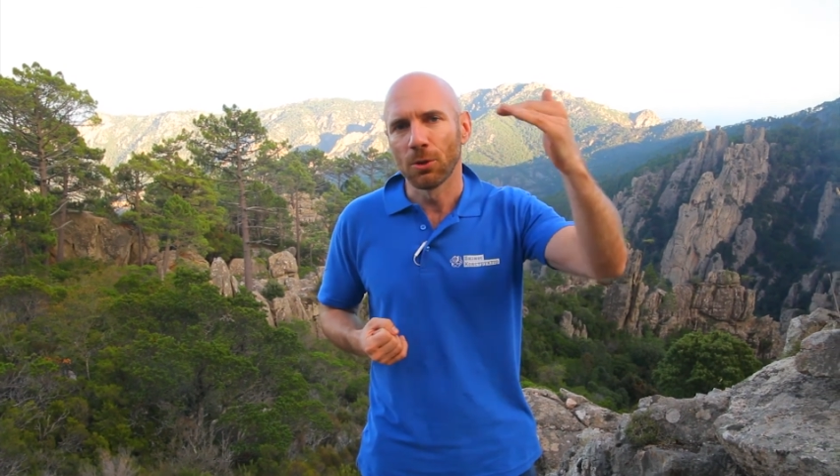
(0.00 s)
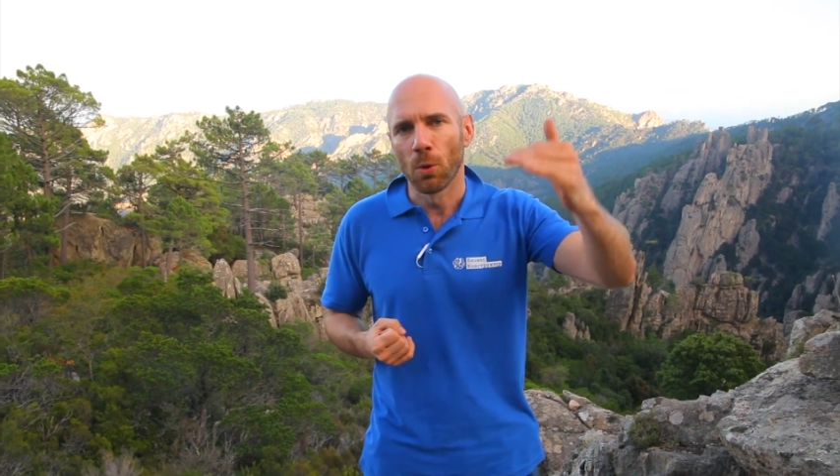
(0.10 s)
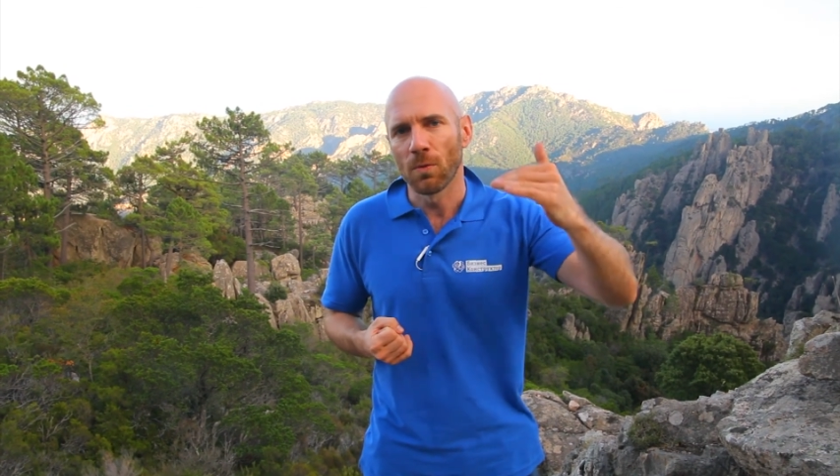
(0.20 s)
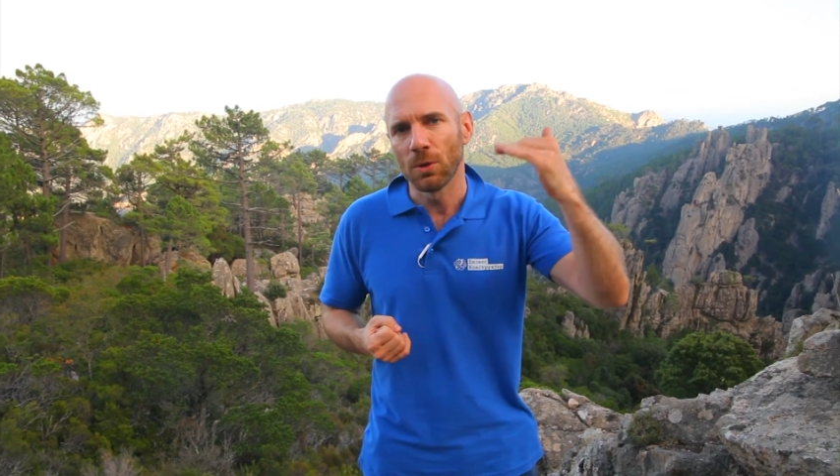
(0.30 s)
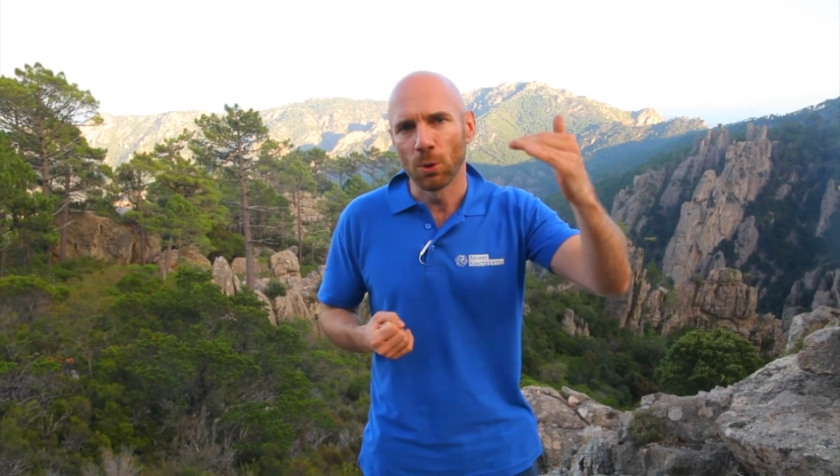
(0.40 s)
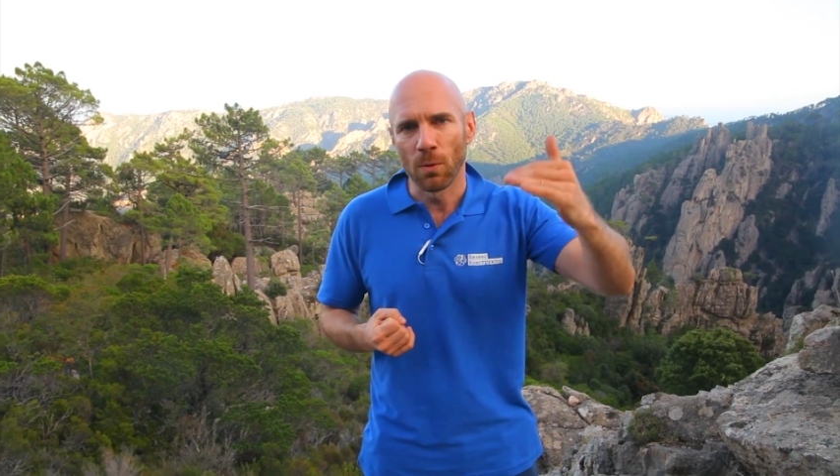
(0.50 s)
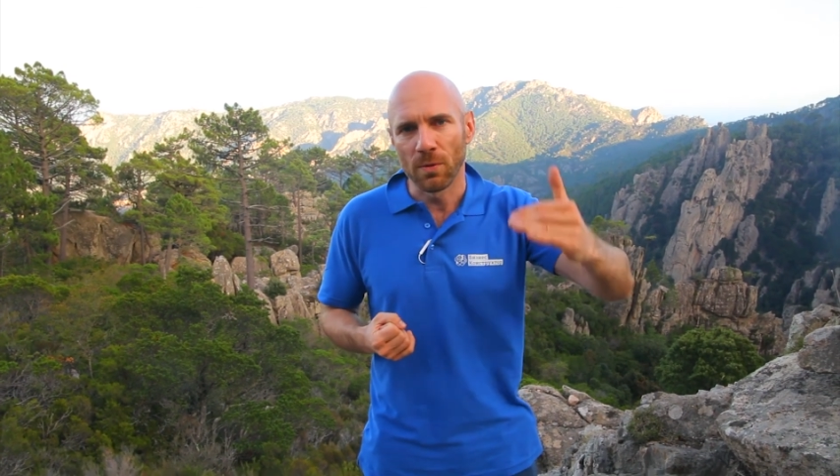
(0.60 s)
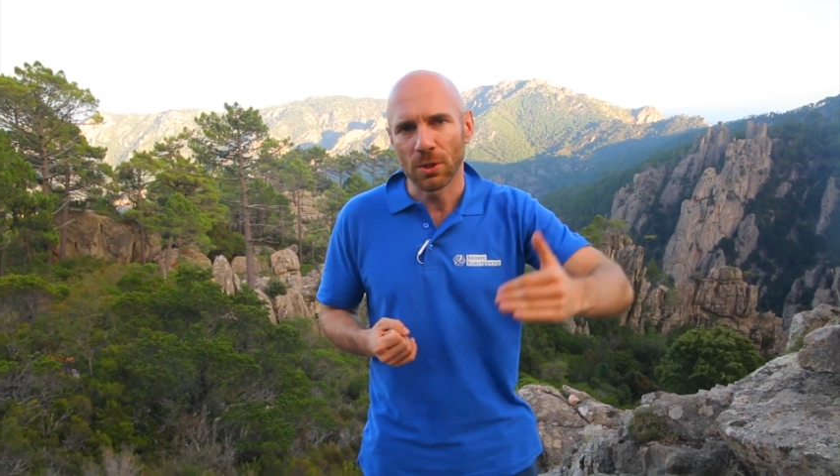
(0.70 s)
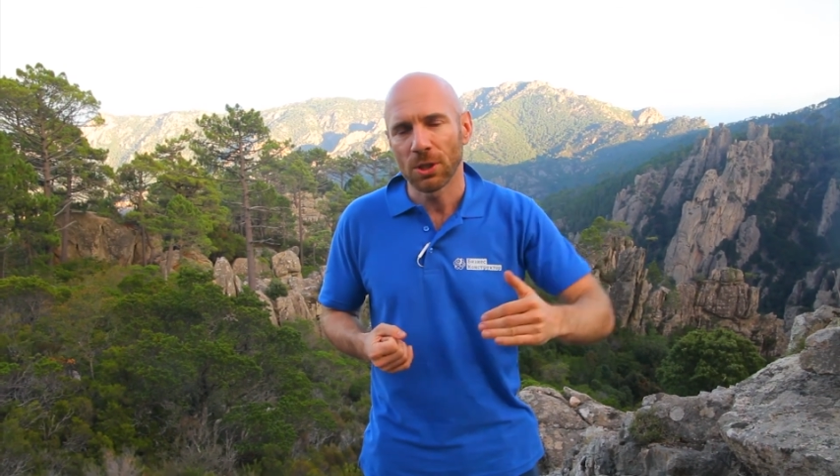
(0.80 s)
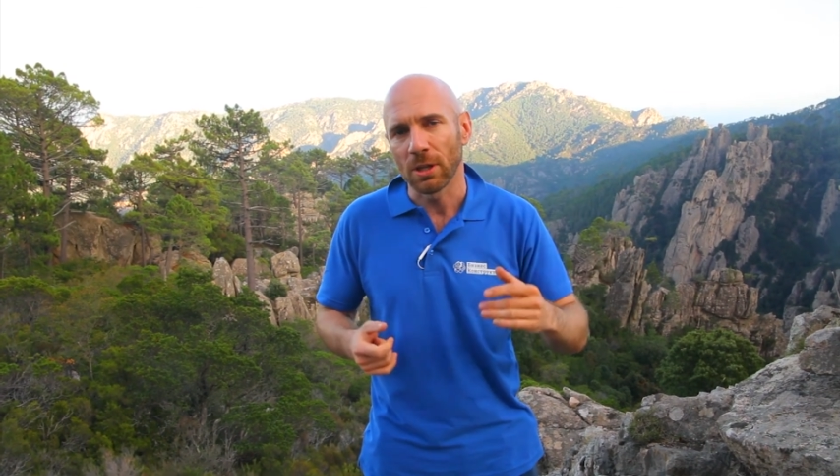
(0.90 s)
новые и новые
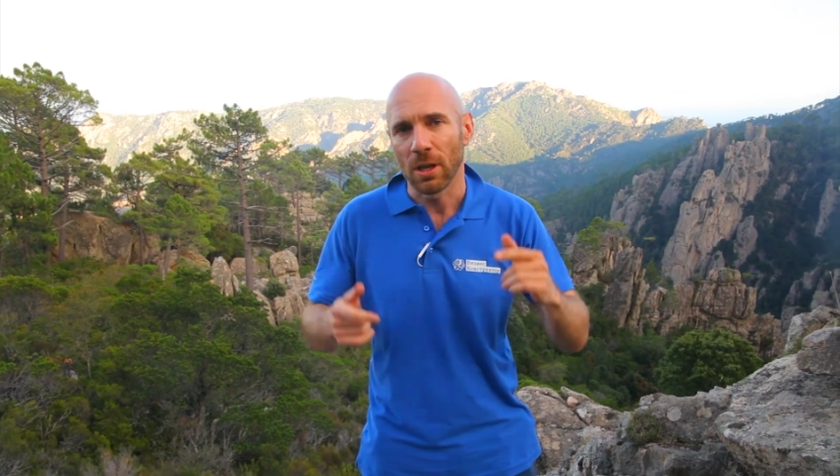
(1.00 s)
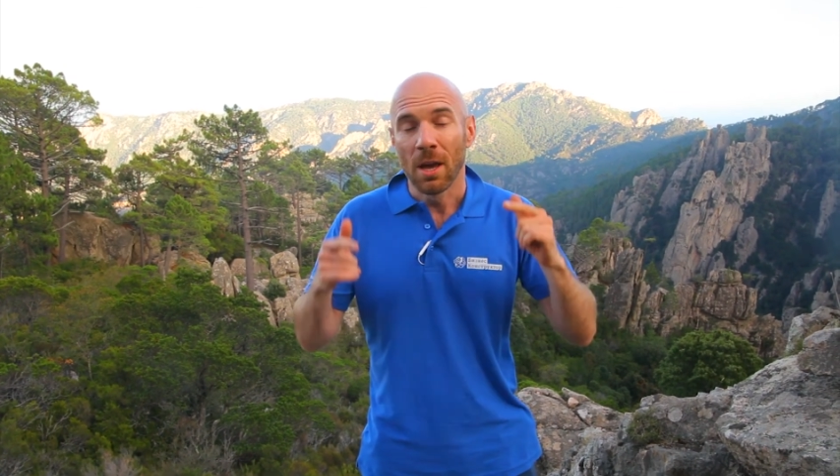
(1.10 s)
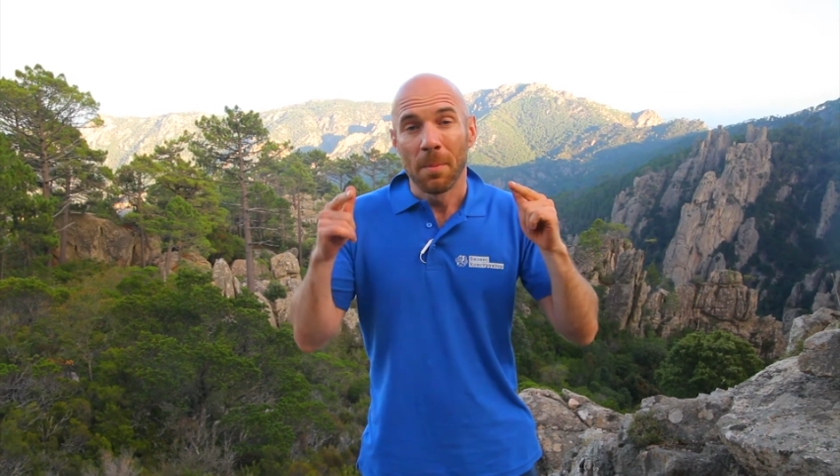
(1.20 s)
вершины.